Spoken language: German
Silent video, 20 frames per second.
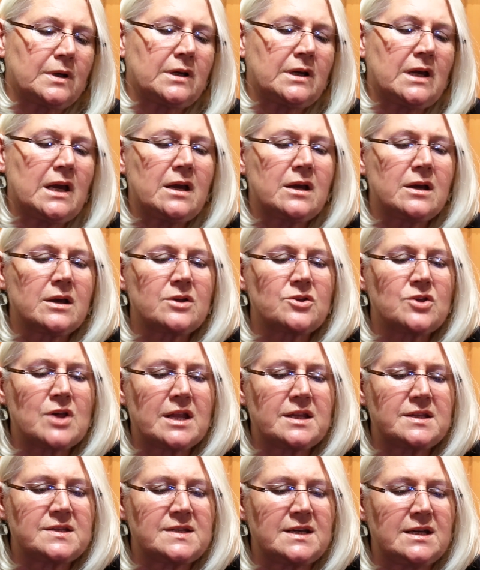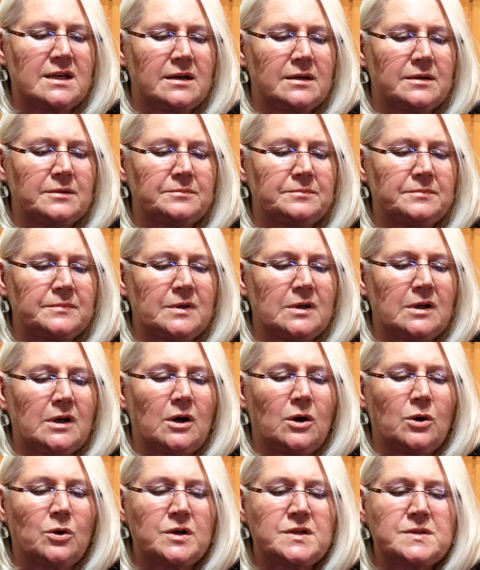Geh, Schatzi,
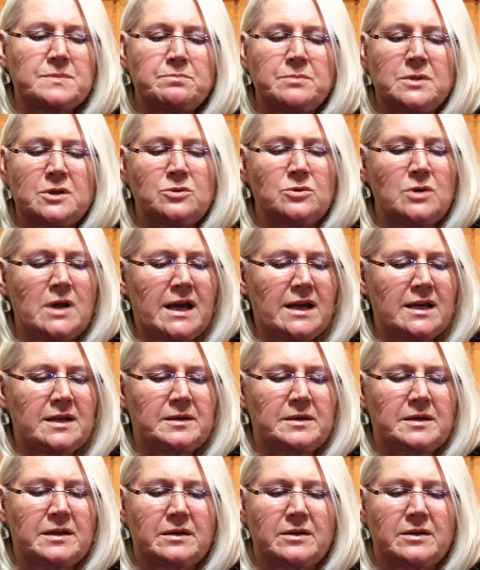holst mir du leicht